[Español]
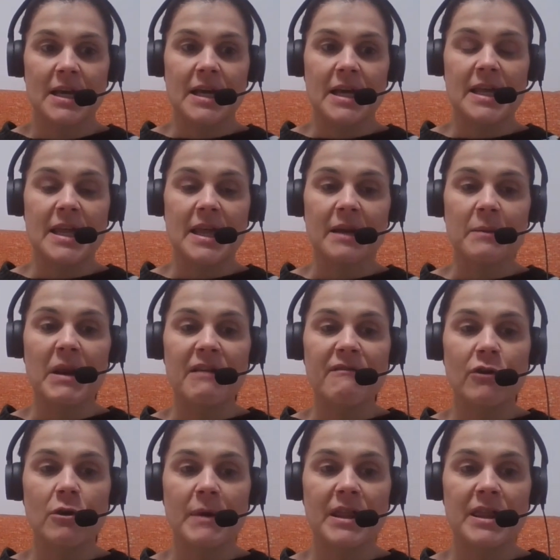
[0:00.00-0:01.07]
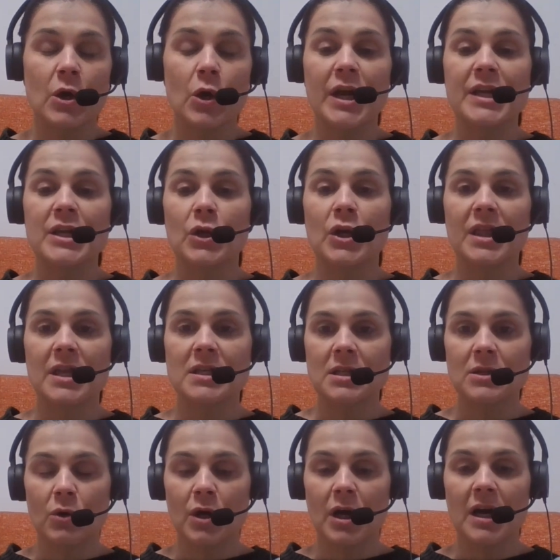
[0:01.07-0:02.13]
y de darme la información que yo
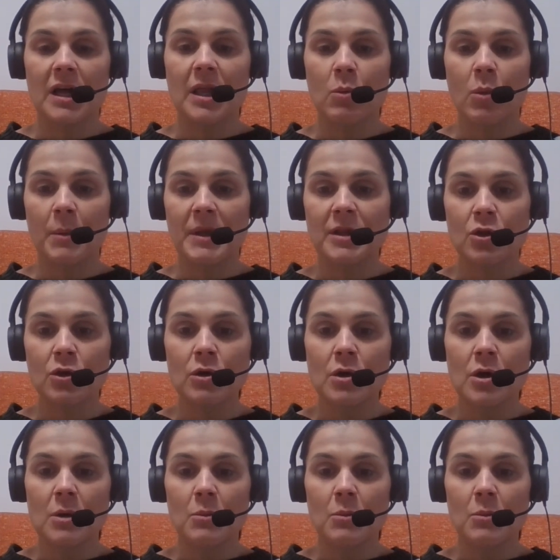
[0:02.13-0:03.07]
necesito en cada momento,